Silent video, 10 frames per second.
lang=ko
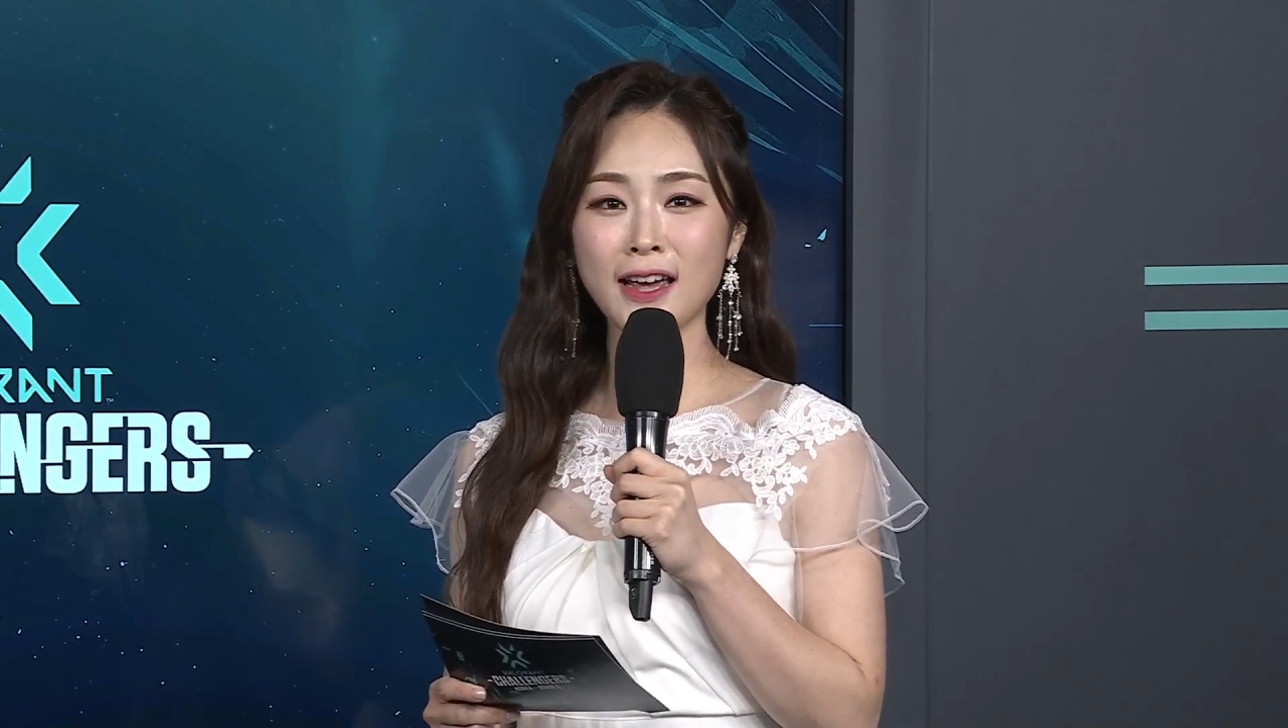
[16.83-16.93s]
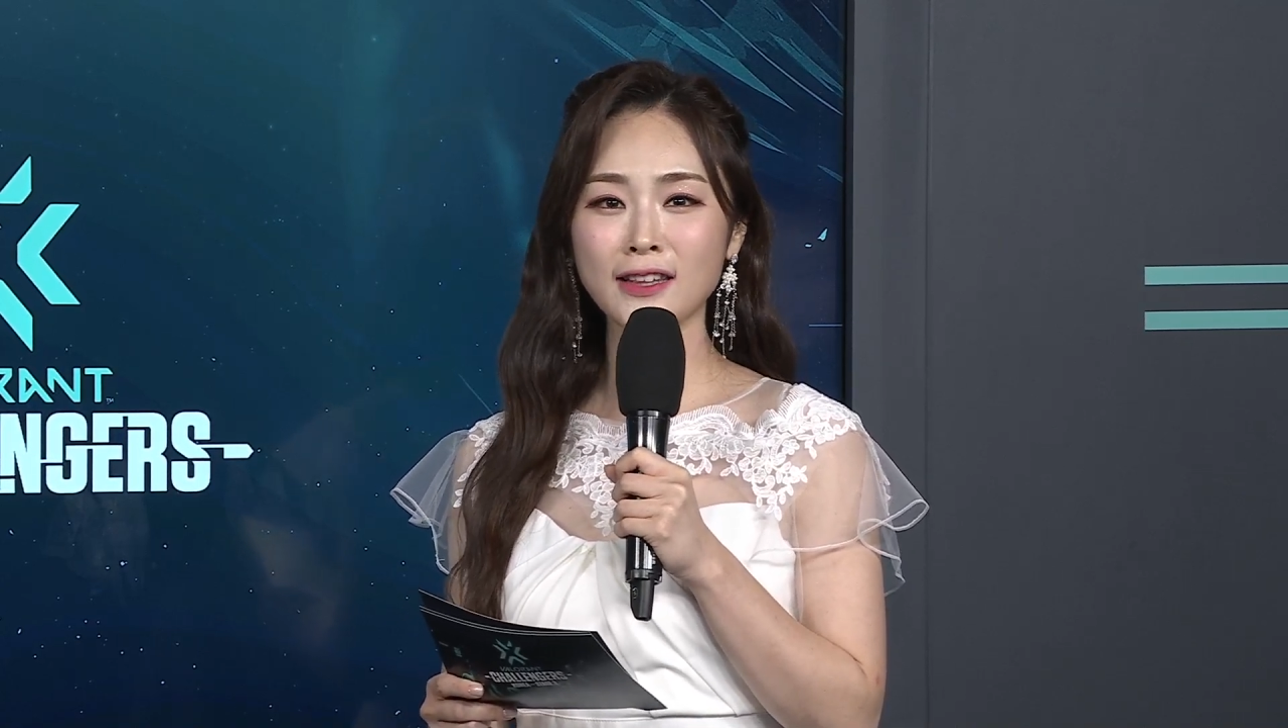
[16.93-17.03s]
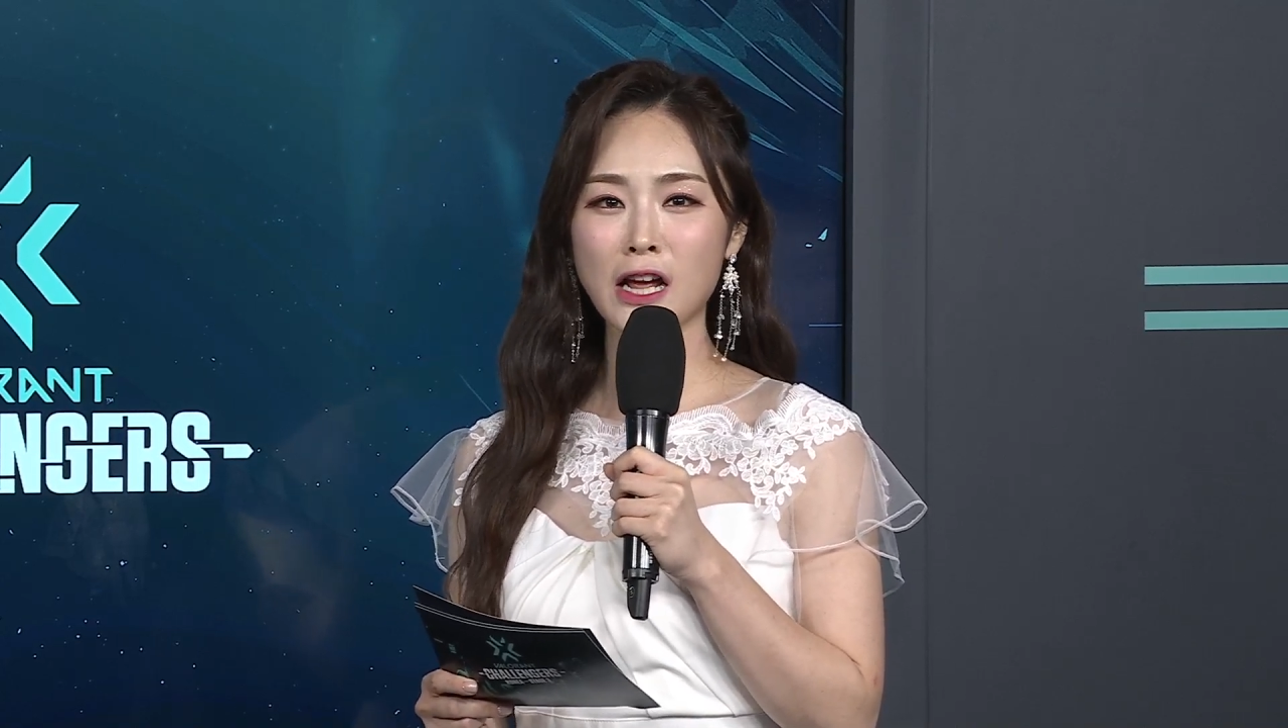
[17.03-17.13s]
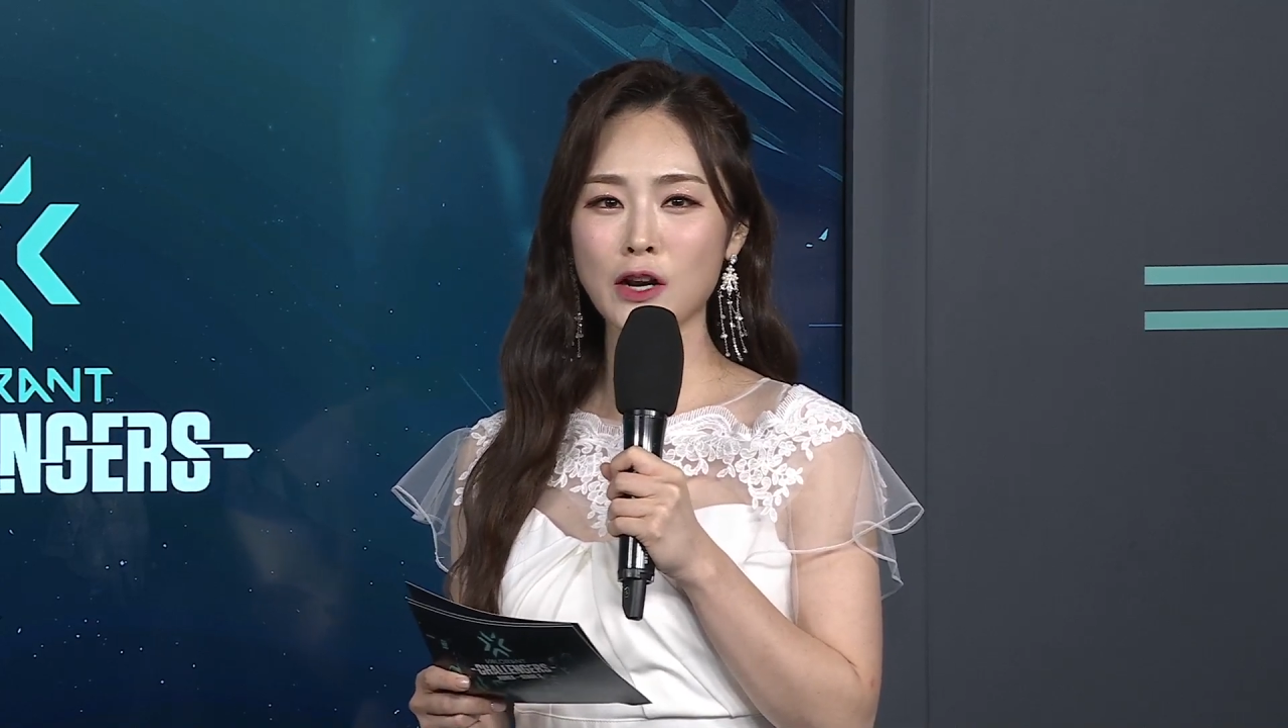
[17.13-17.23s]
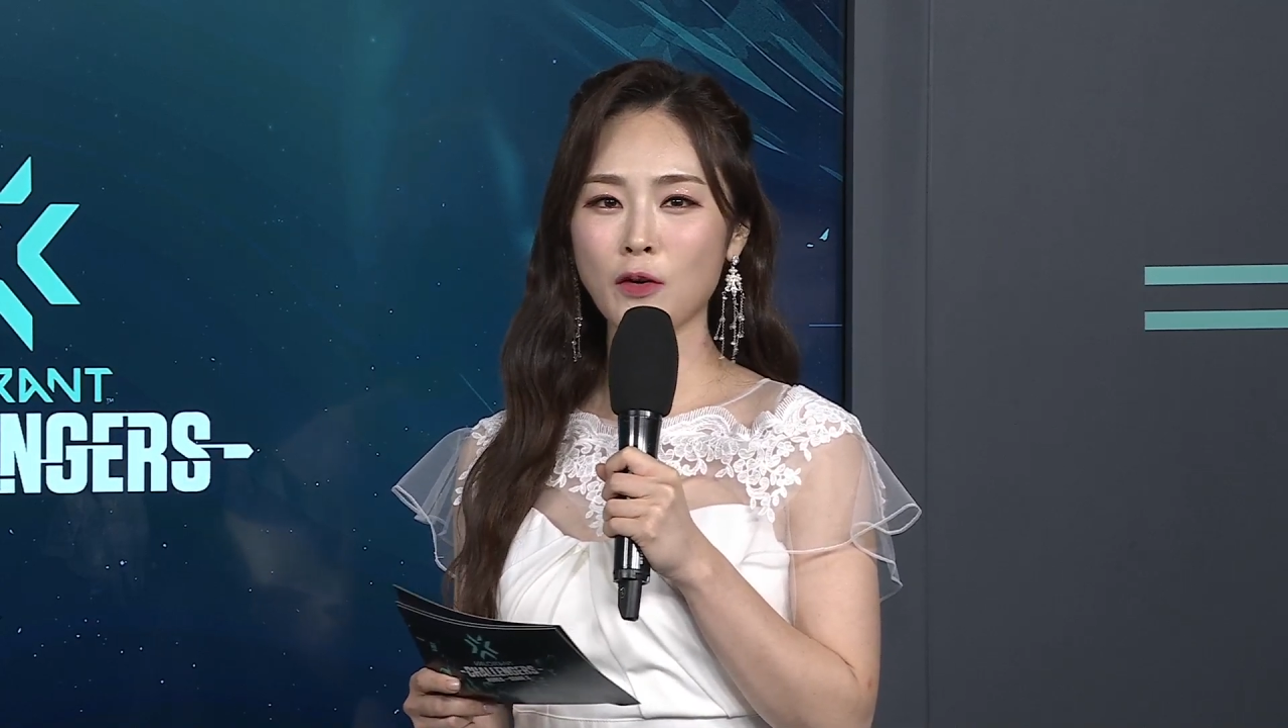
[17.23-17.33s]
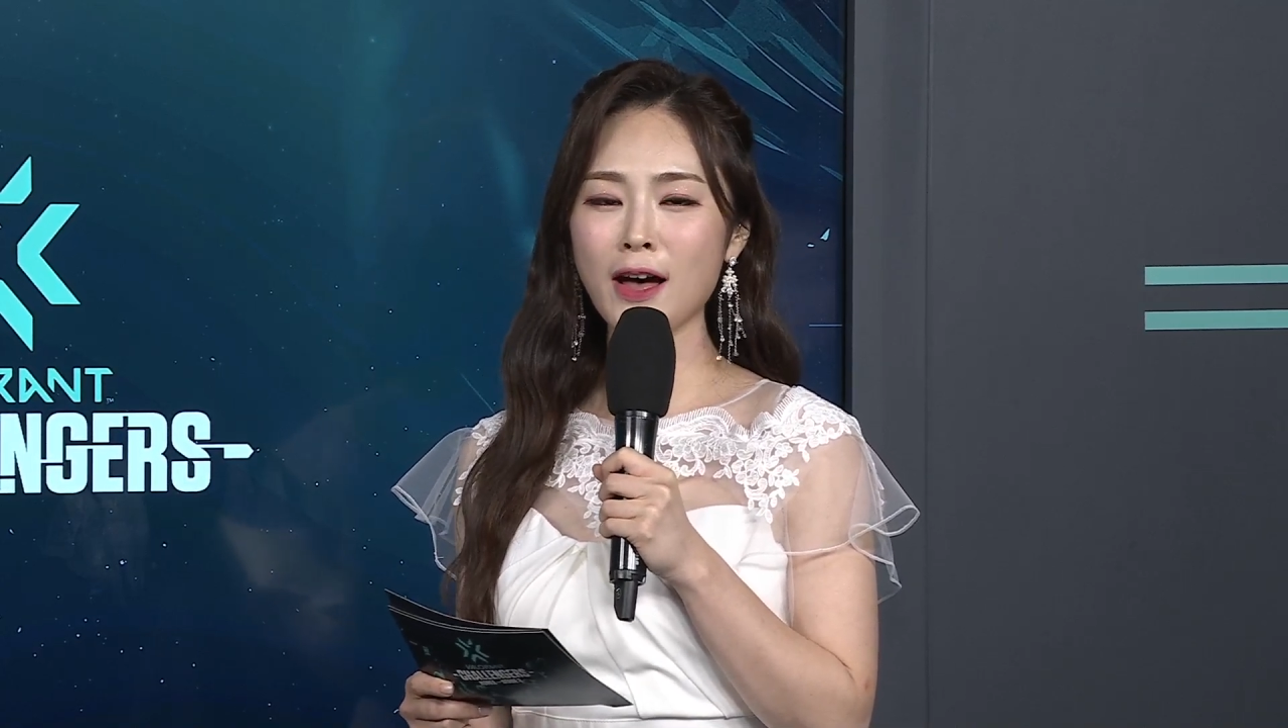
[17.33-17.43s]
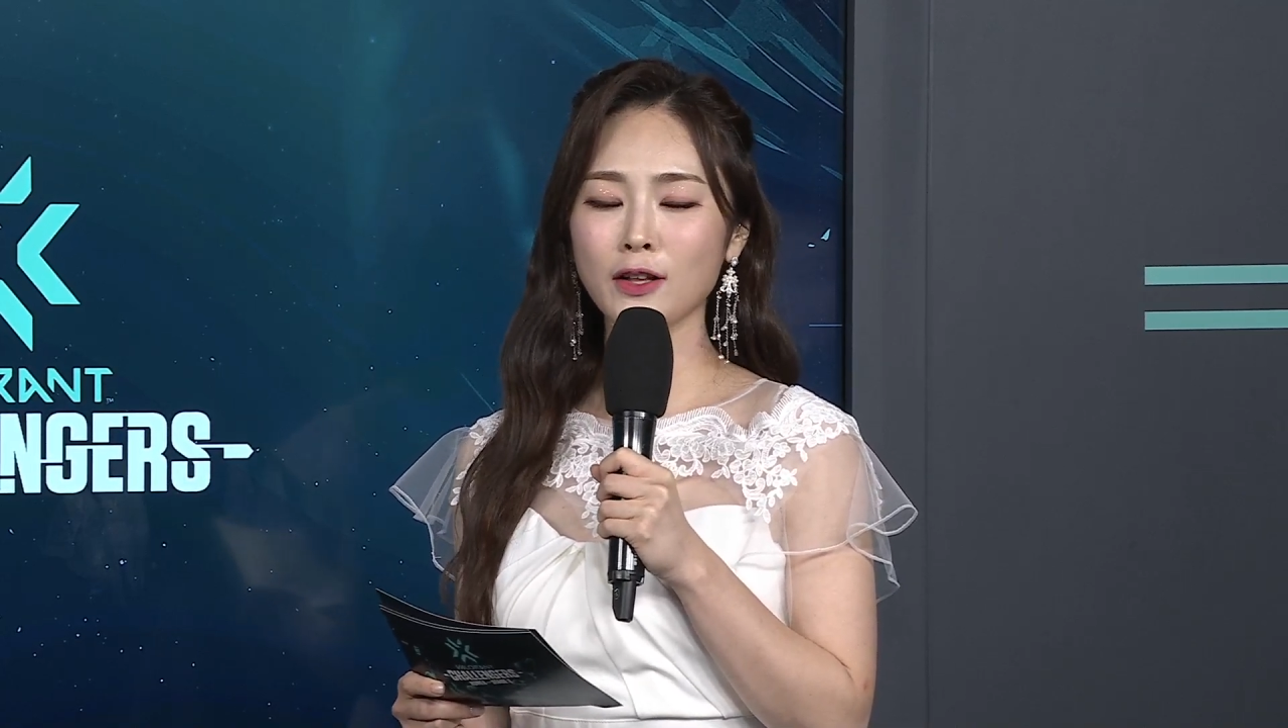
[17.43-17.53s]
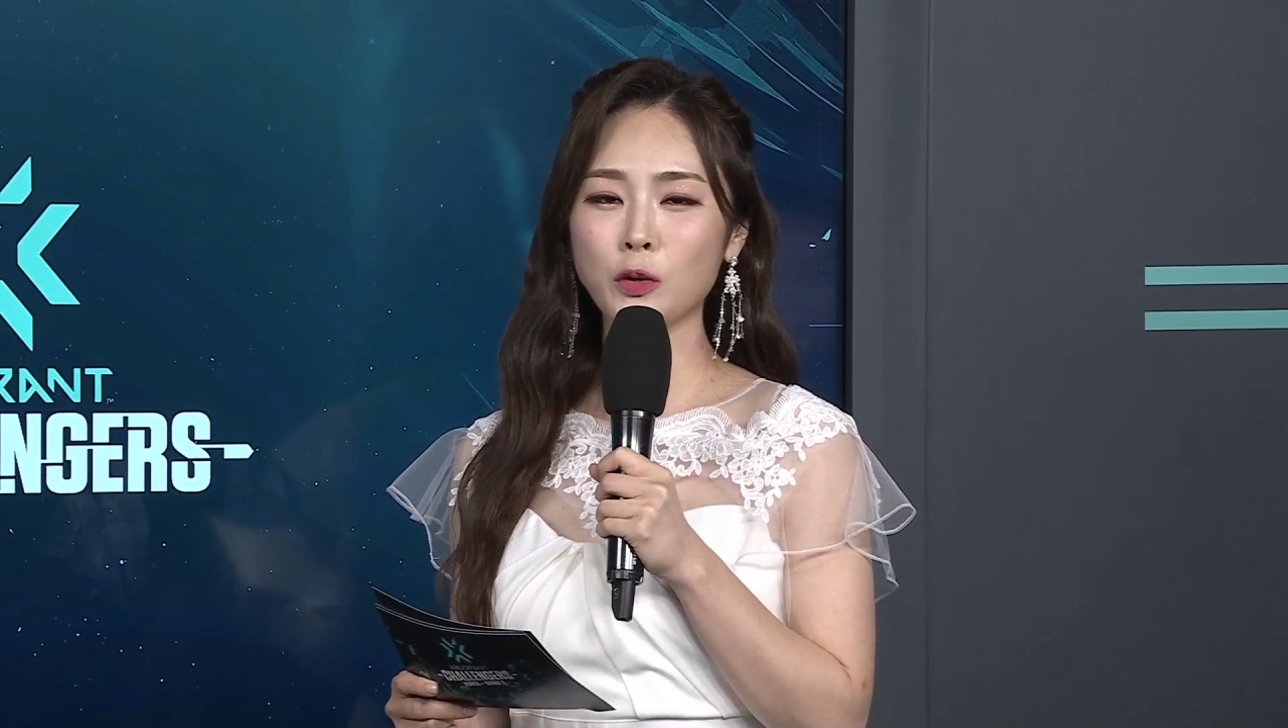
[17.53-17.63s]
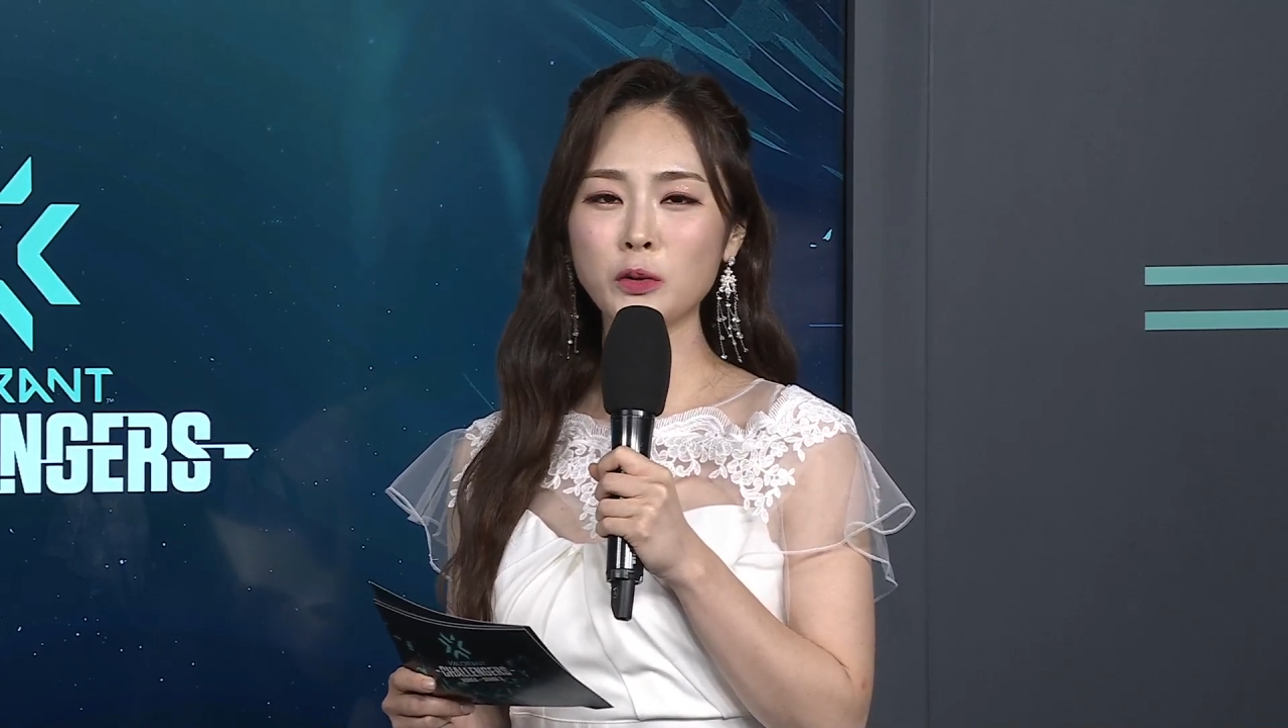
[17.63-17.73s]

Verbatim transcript: TNL과